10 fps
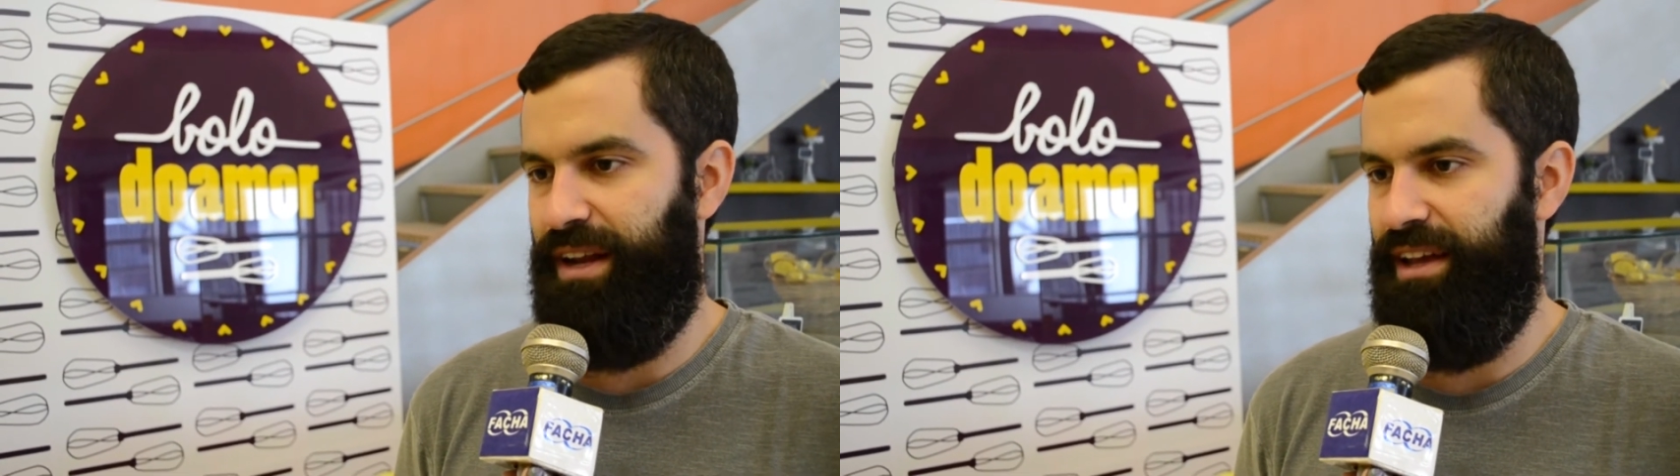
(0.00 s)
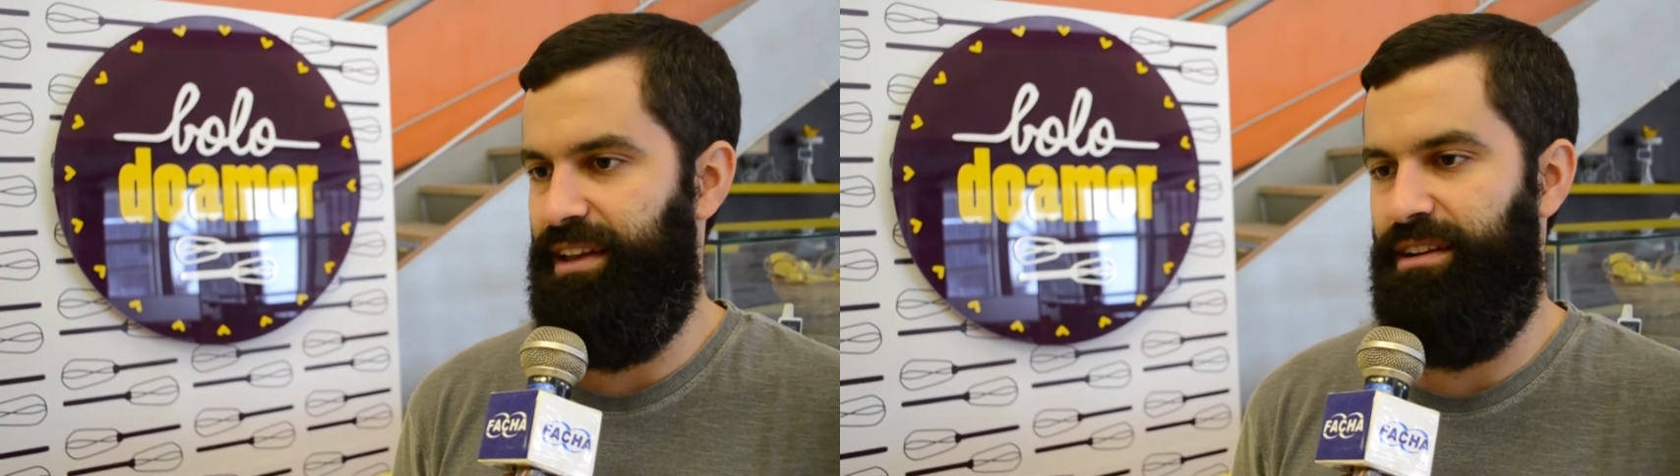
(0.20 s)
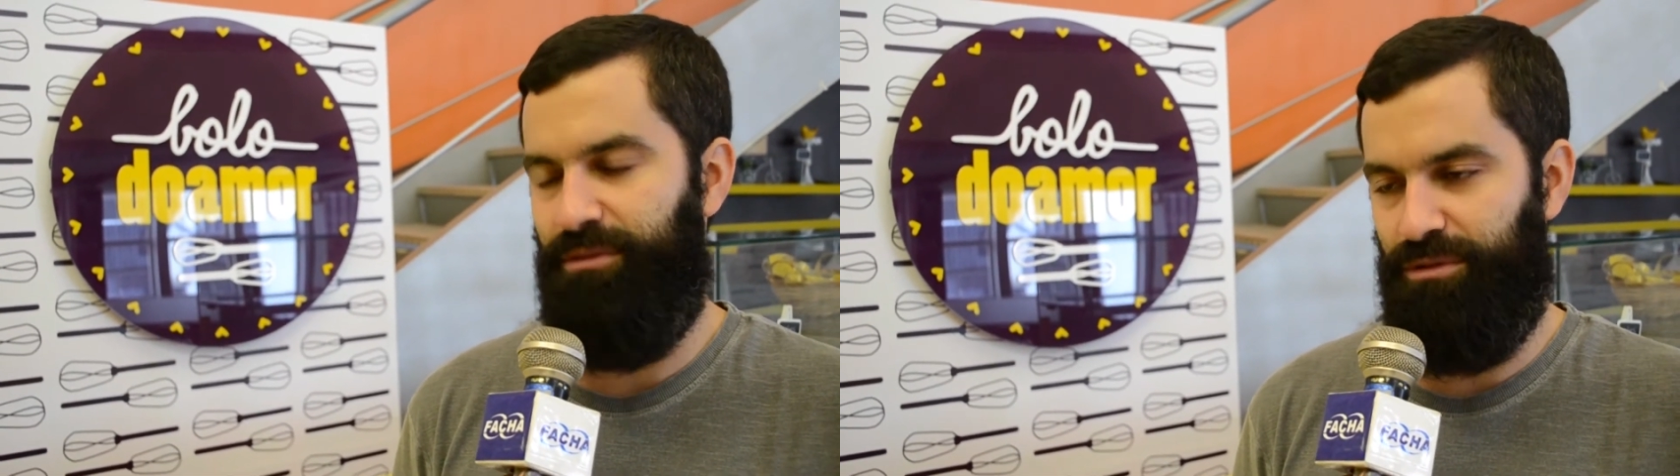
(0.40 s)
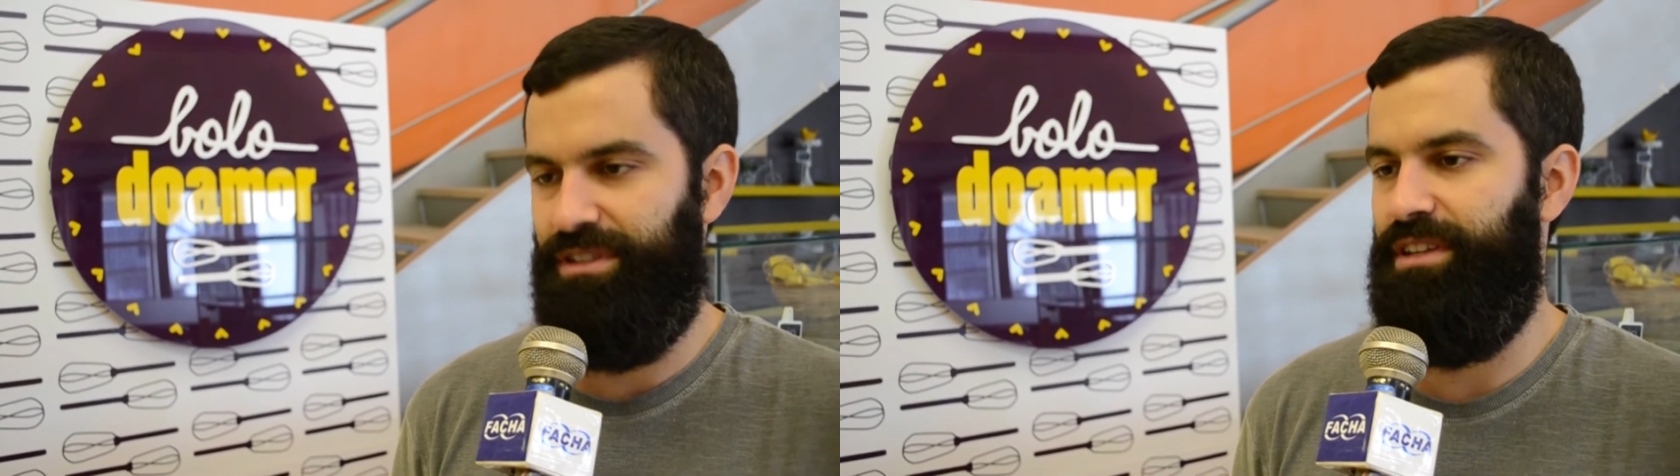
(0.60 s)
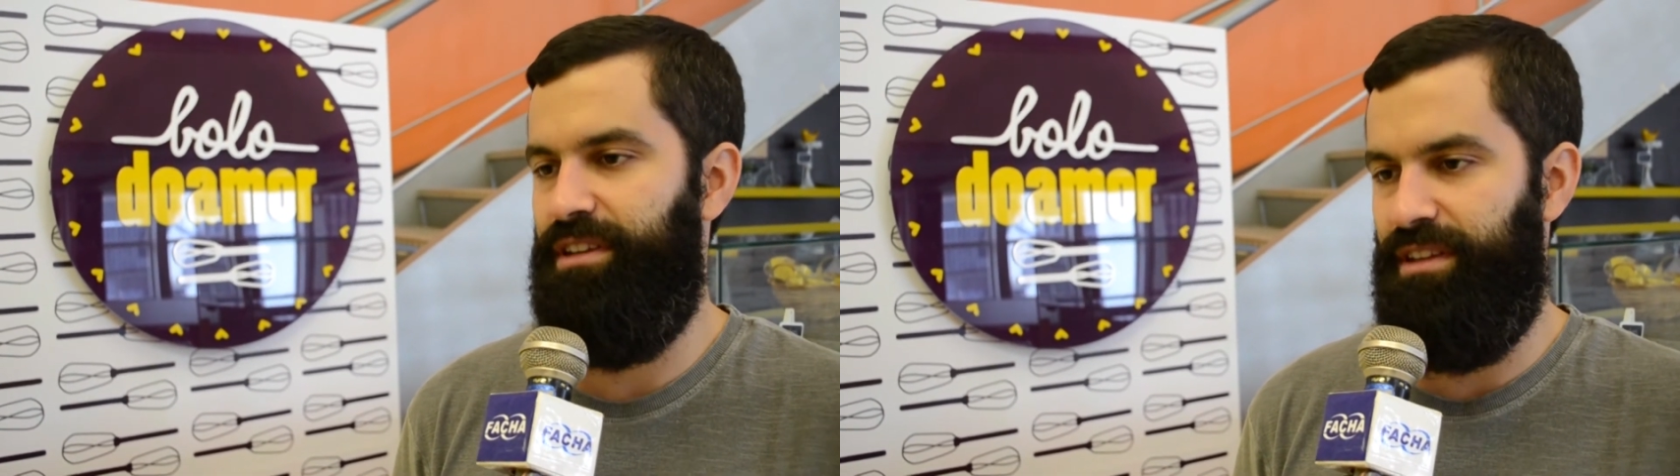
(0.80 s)
para ele
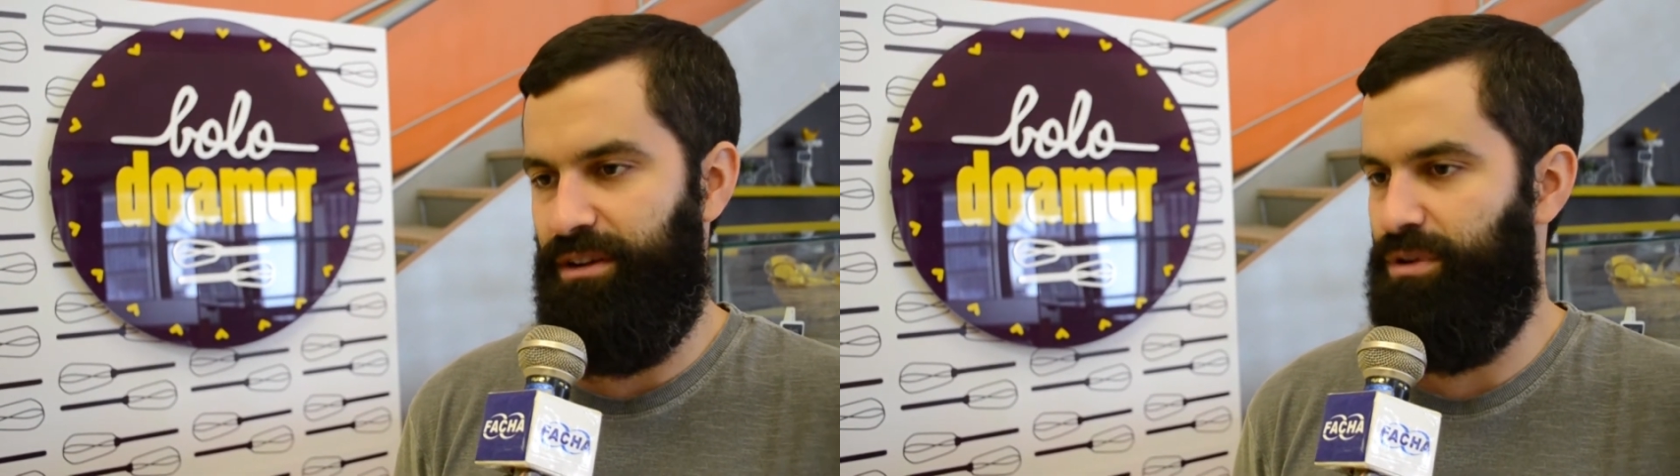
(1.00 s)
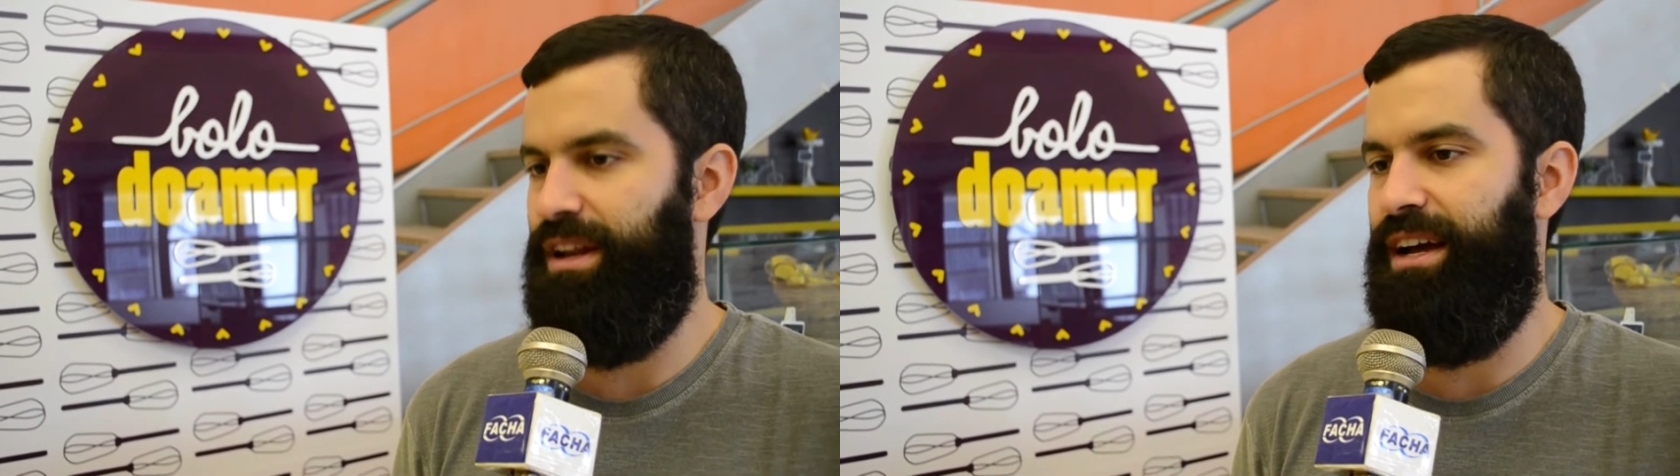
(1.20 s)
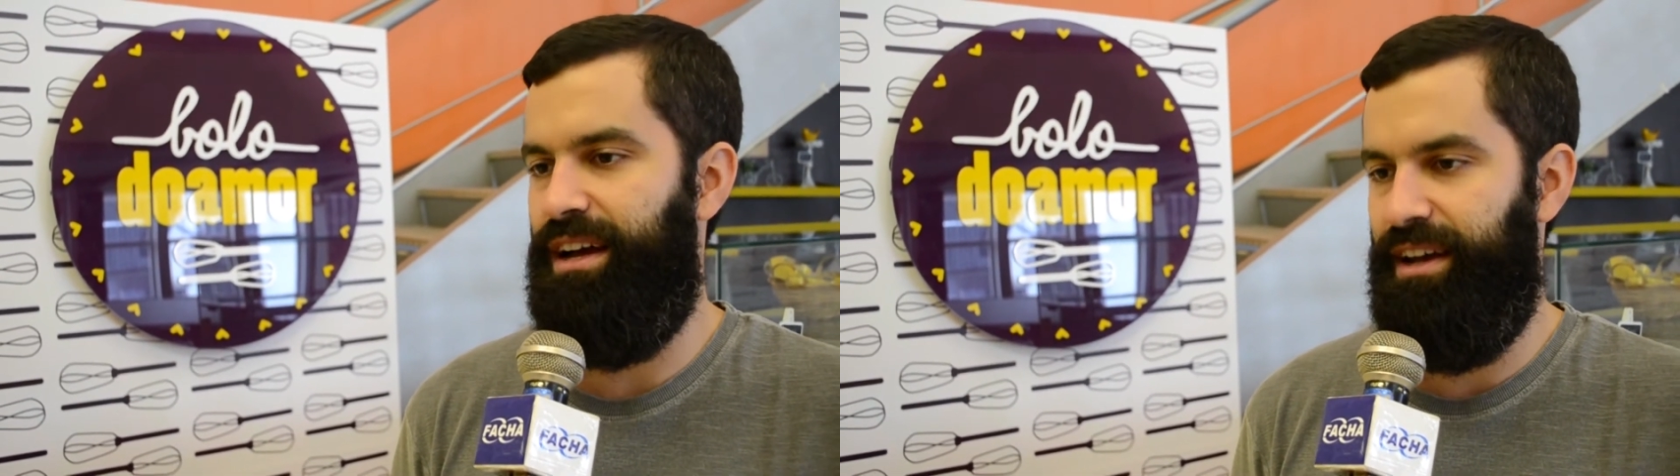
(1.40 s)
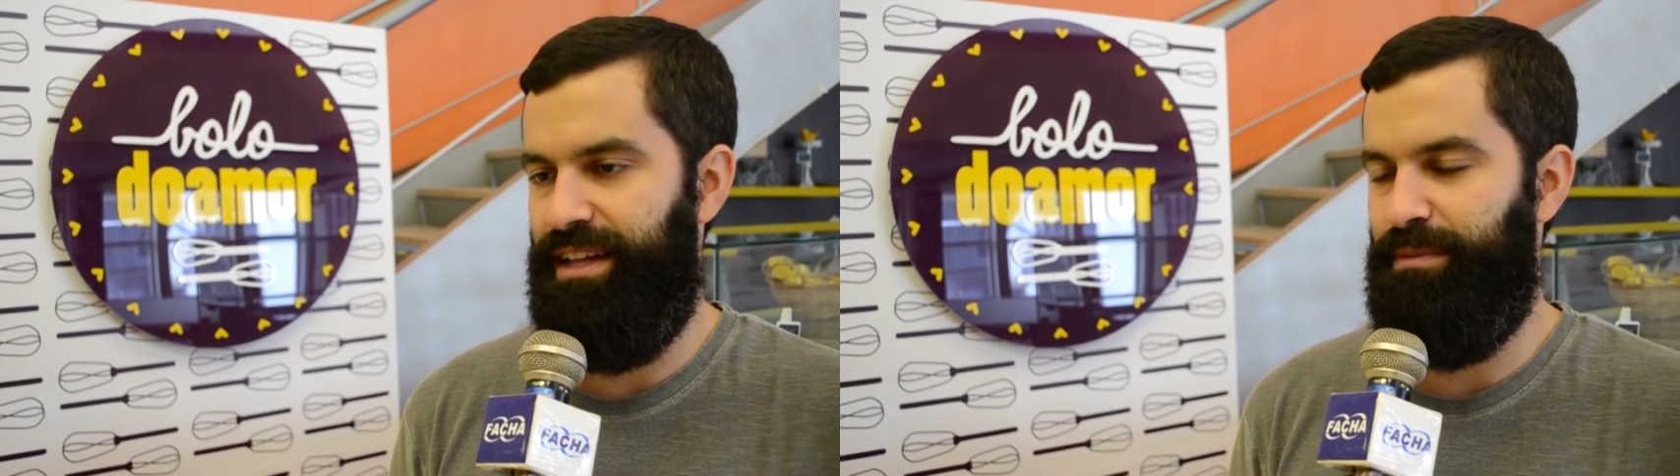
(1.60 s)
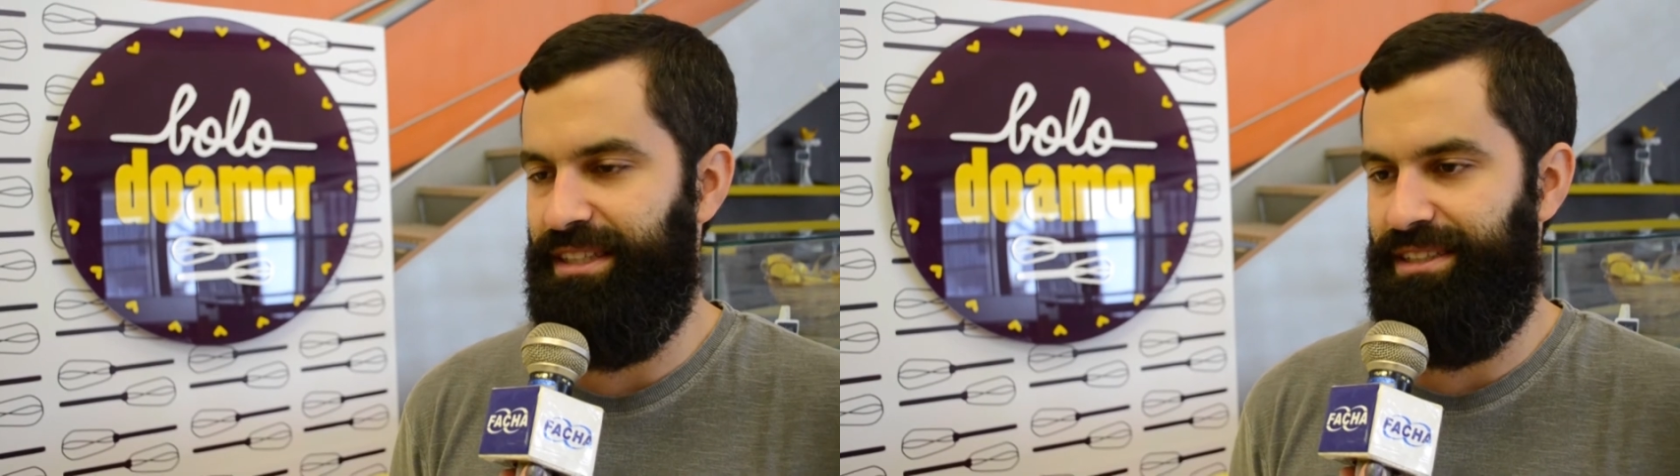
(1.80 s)
conseguir decolar e
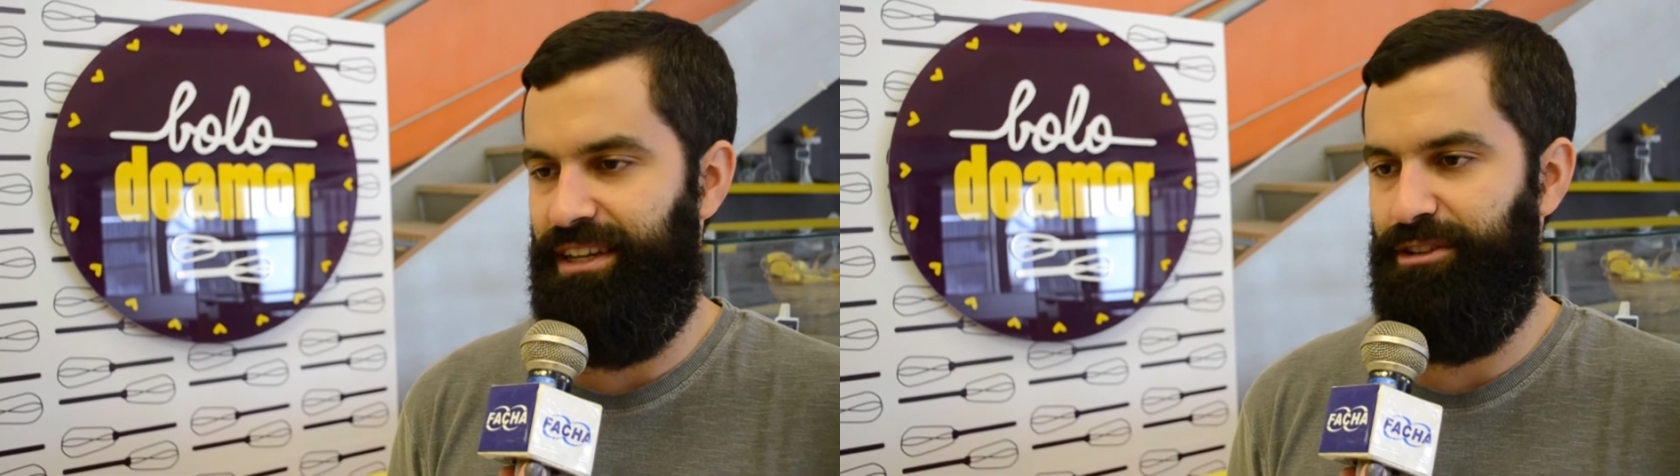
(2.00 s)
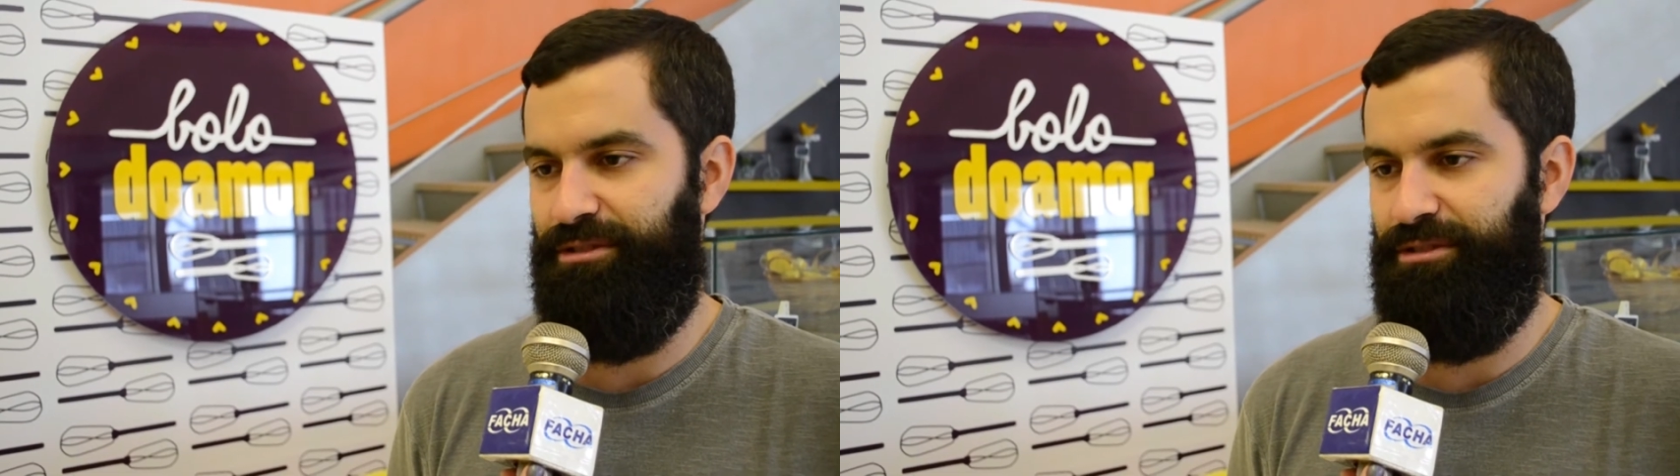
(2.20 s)
dar mais certo.